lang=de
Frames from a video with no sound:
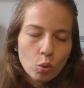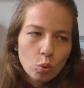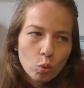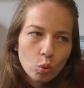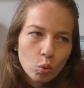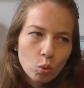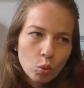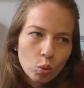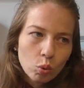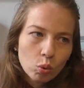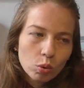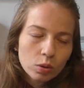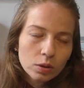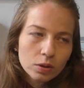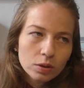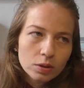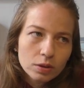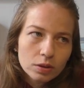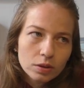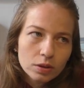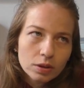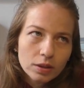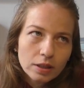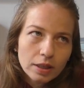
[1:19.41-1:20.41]

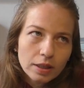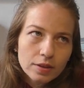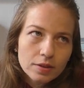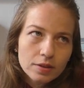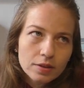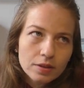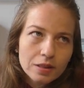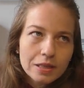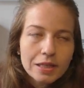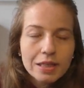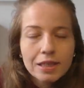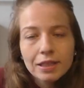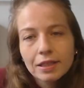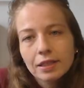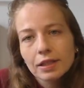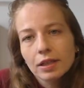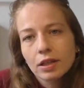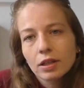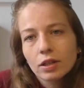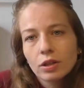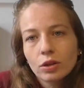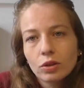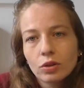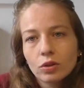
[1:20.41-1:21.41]
und das
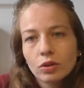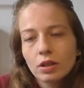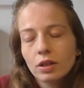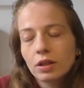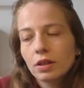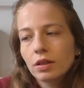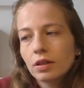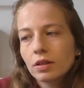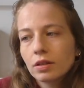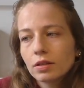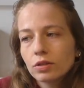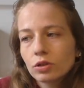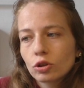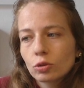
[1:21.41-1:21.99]
Interieur